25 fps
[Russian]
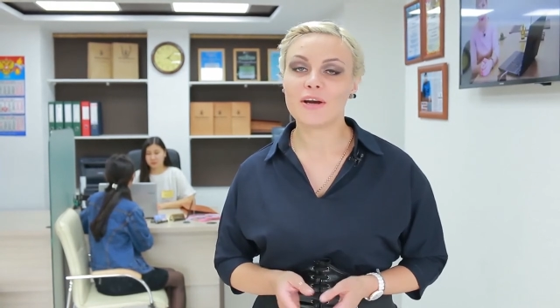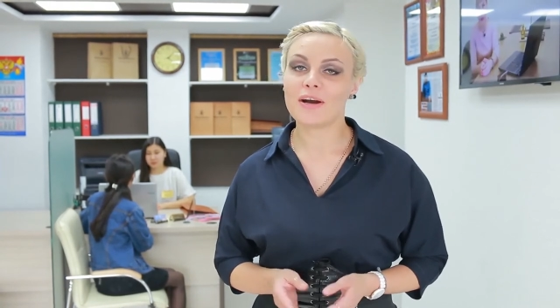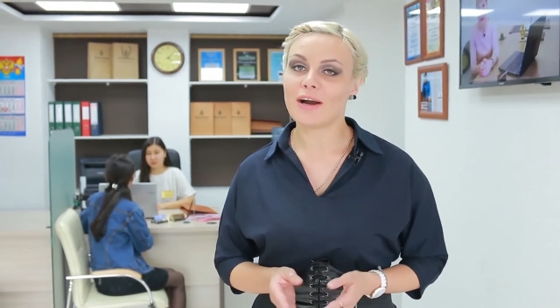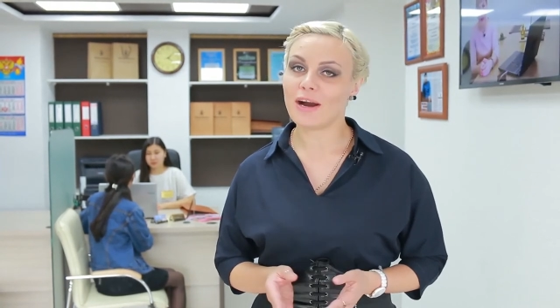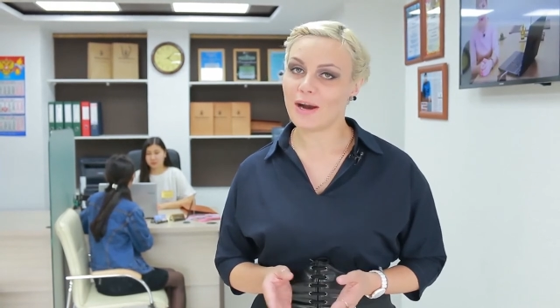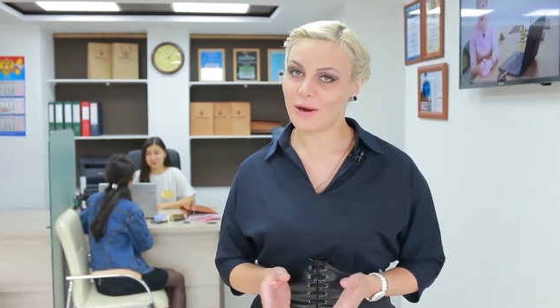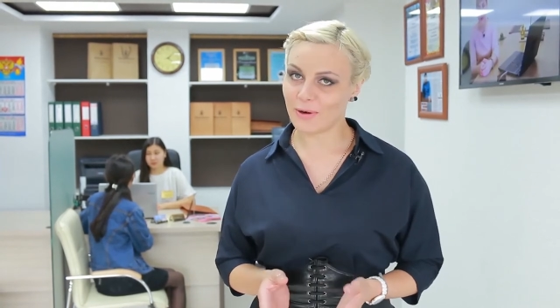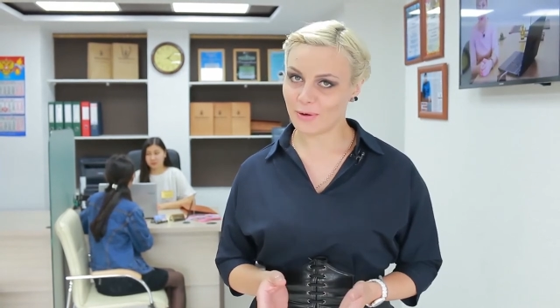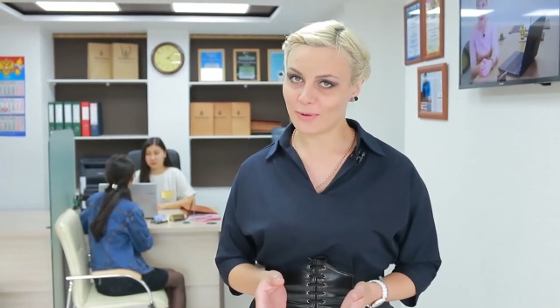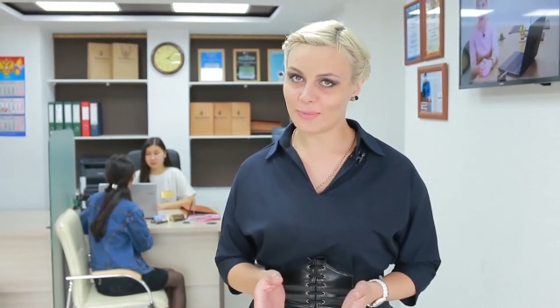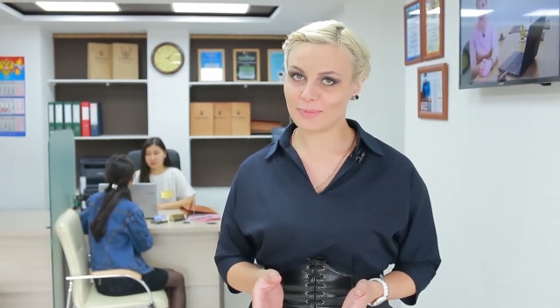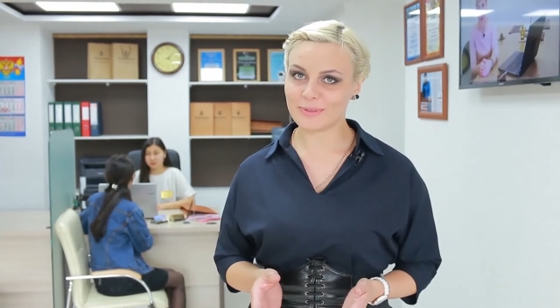
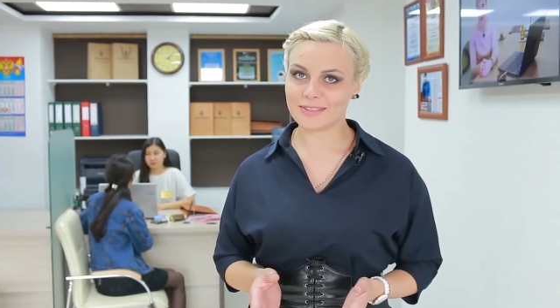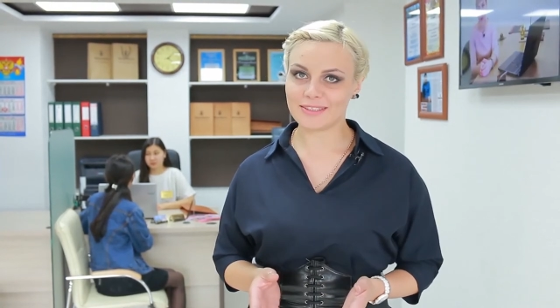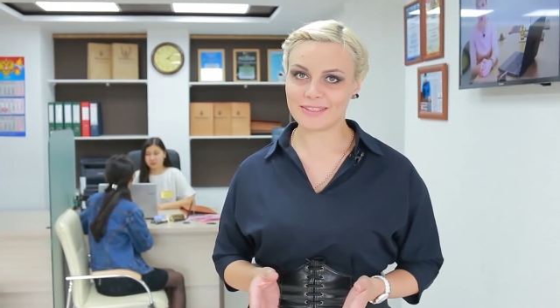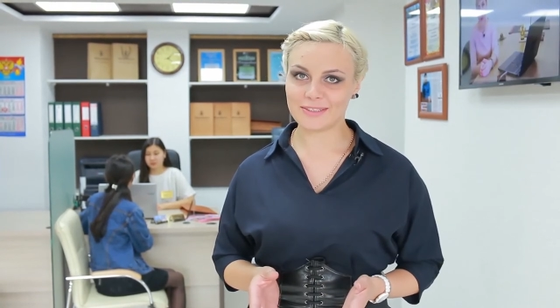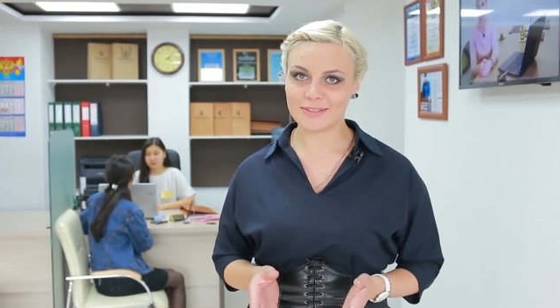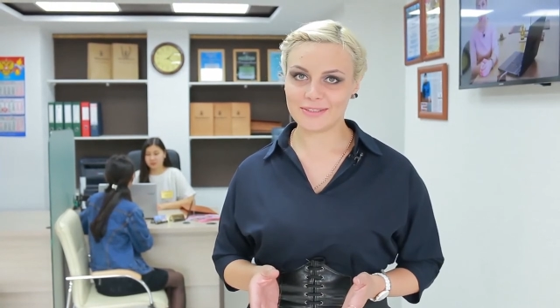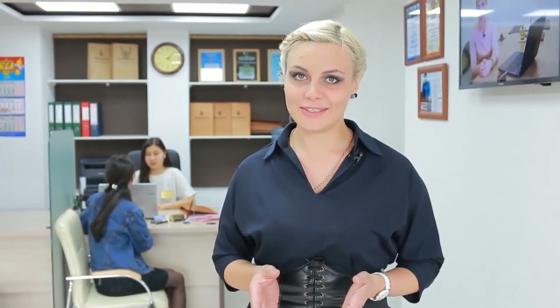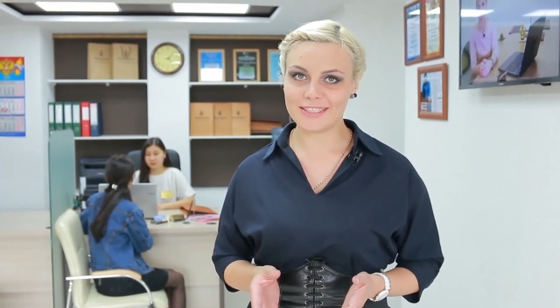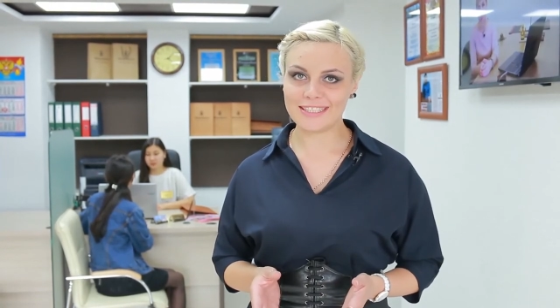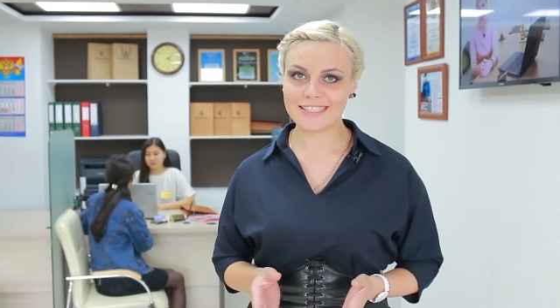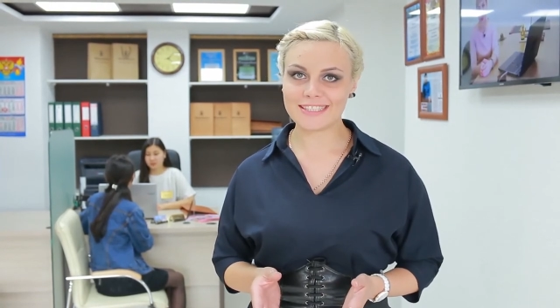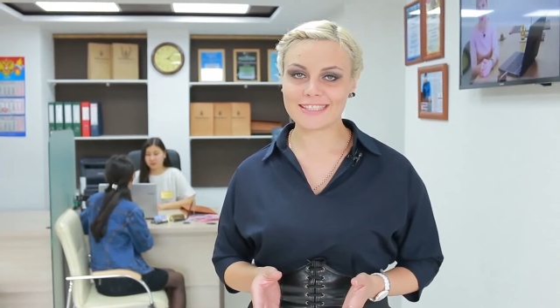а
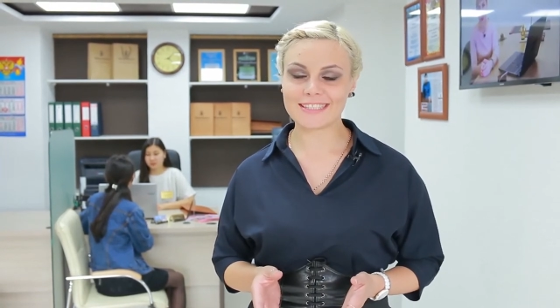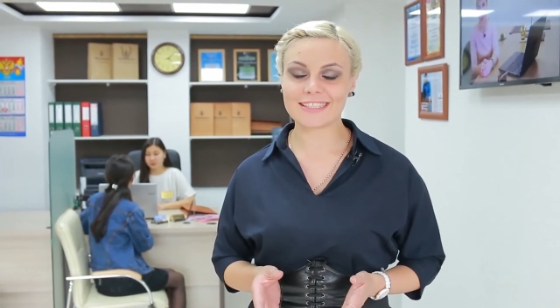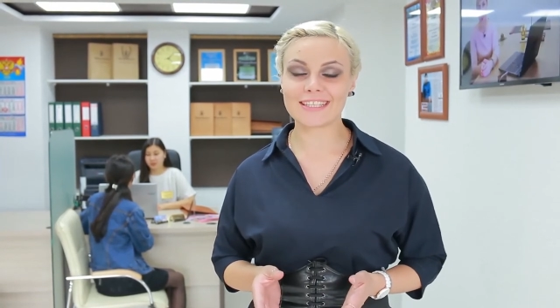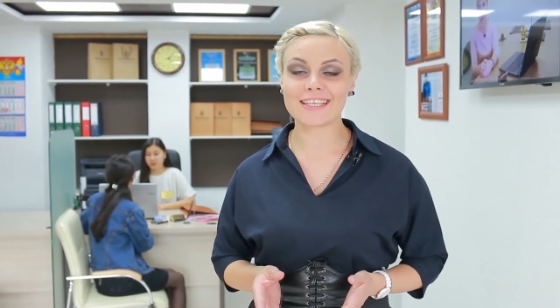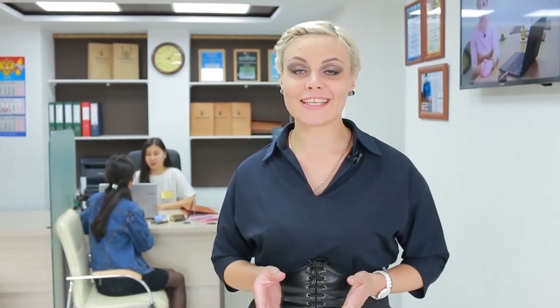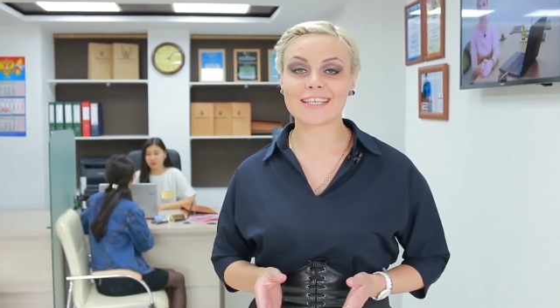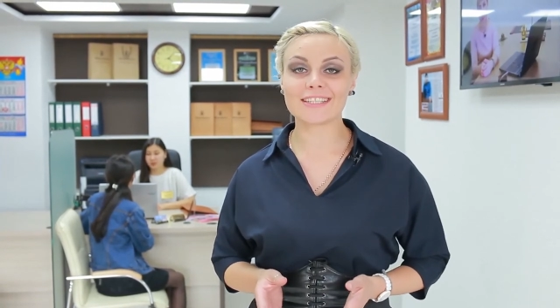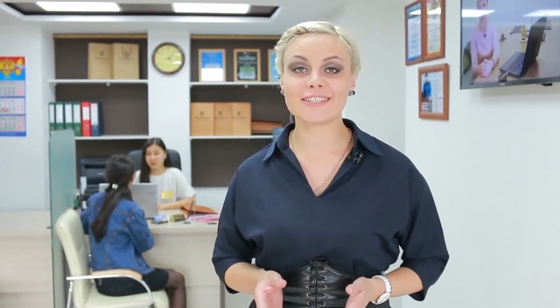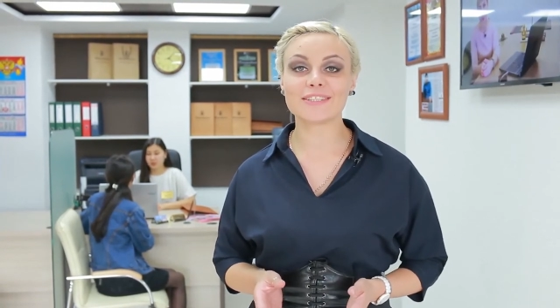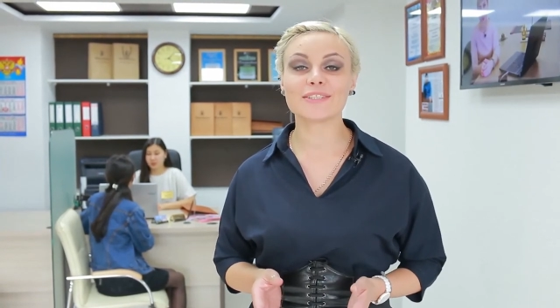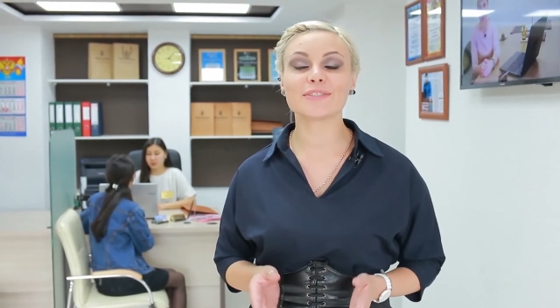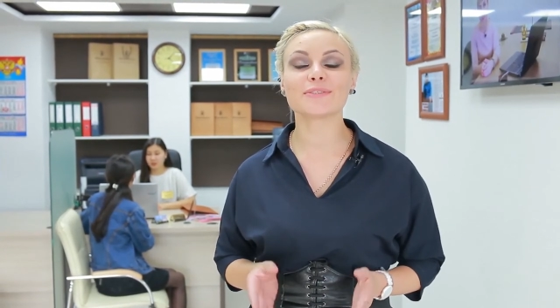опытные юристы
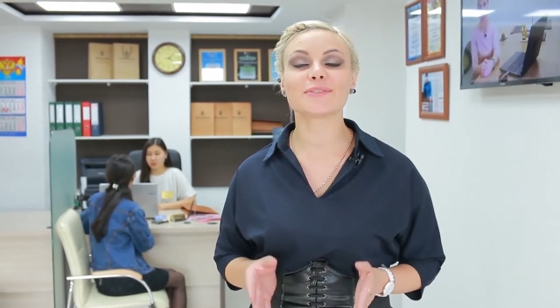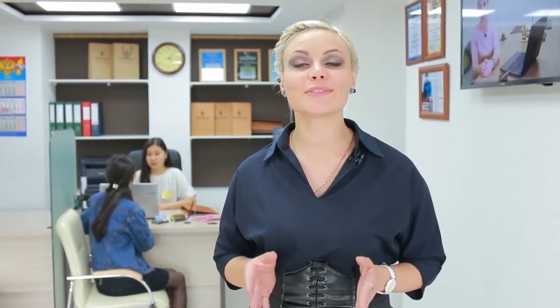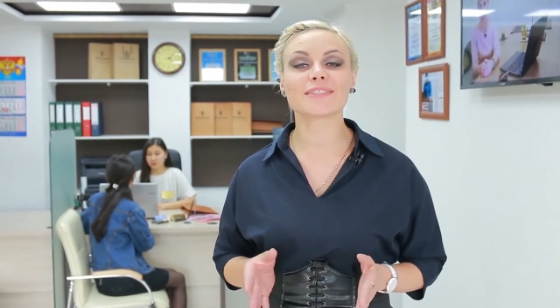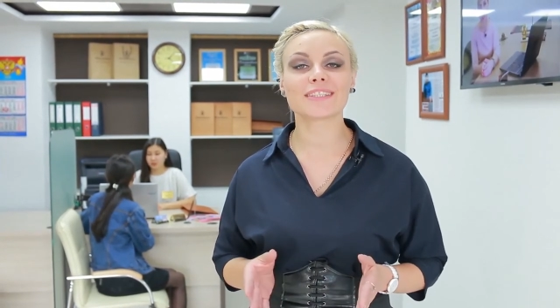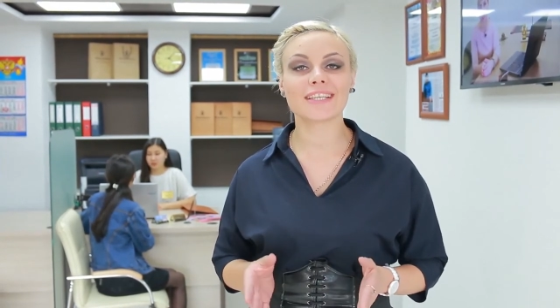гарантируют